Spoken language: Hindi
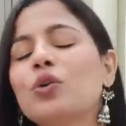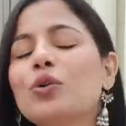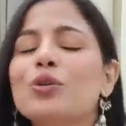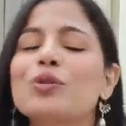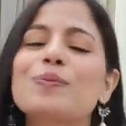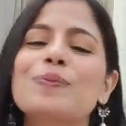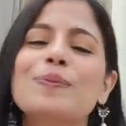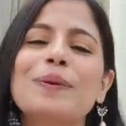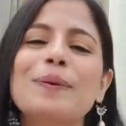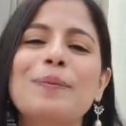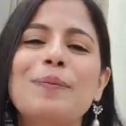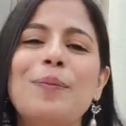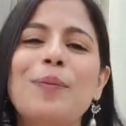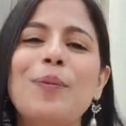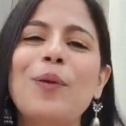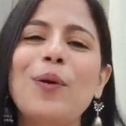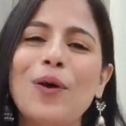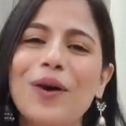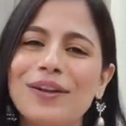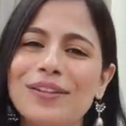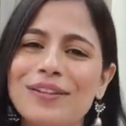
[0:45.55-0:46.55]
उसमें
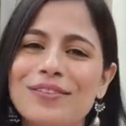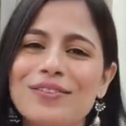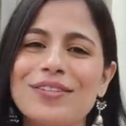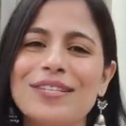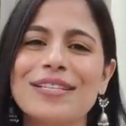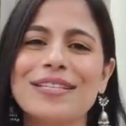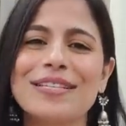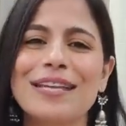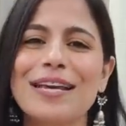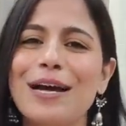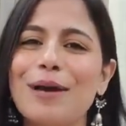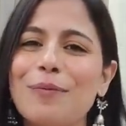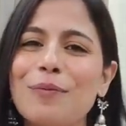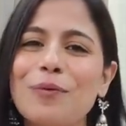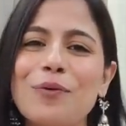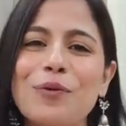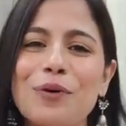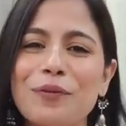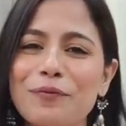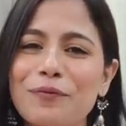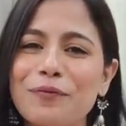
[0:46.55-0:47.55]
बहुत अच्छे से आपको
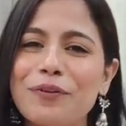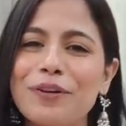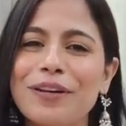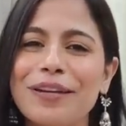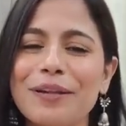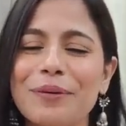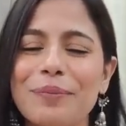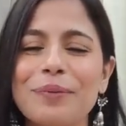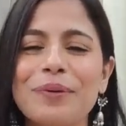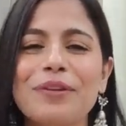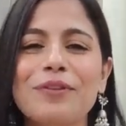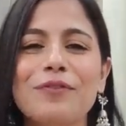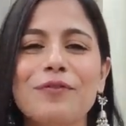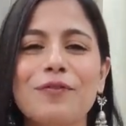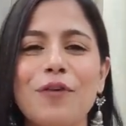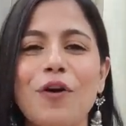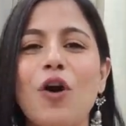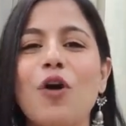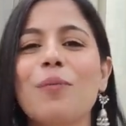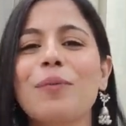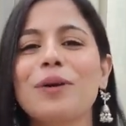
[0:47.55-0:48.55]
कंफर्टेबल
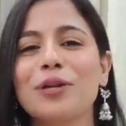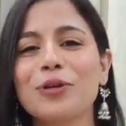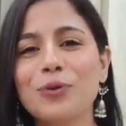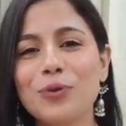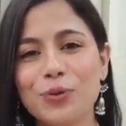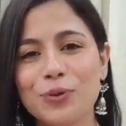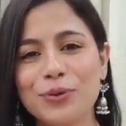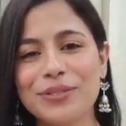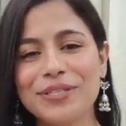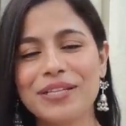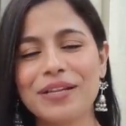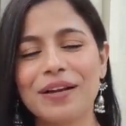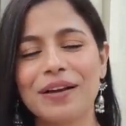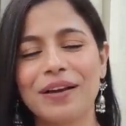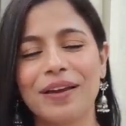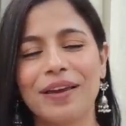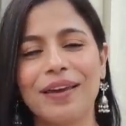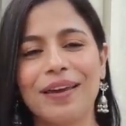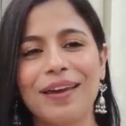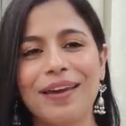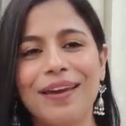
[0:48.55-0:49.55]
वार्म एंड कोजी
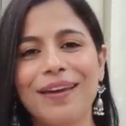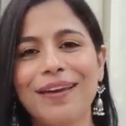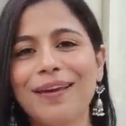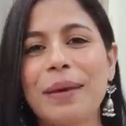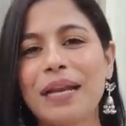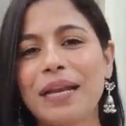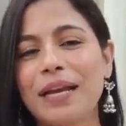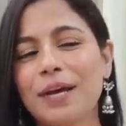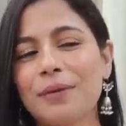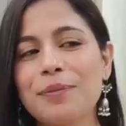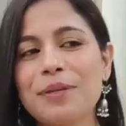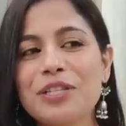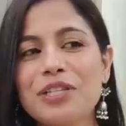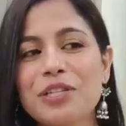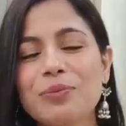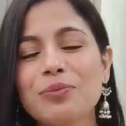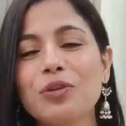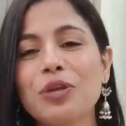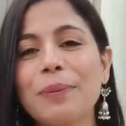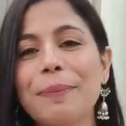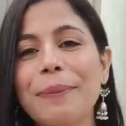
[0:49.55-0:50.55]
रखेंगे मैंने अभी
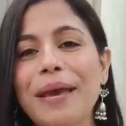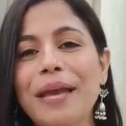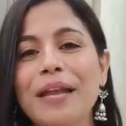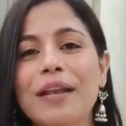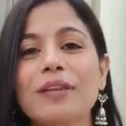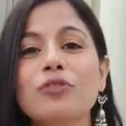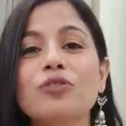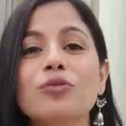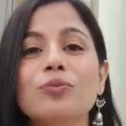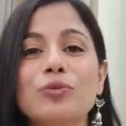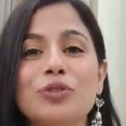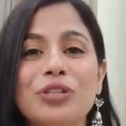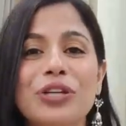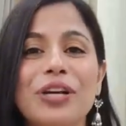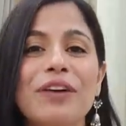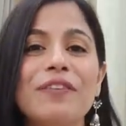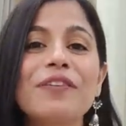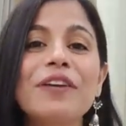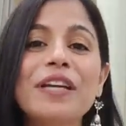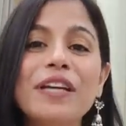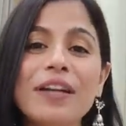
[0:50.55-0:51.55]
जब उन्हें पहना तो मुझे
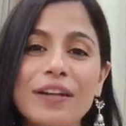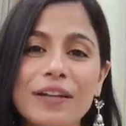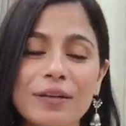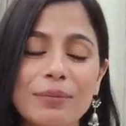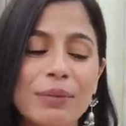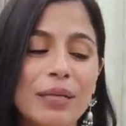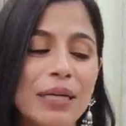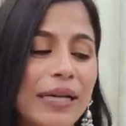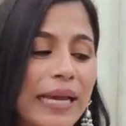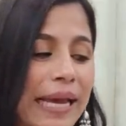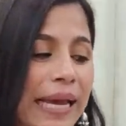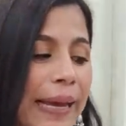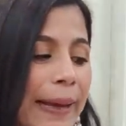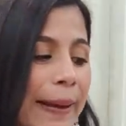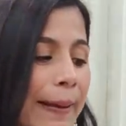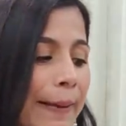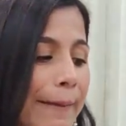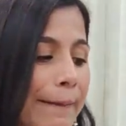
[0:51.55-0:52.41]
काफ़ी गर्म लगे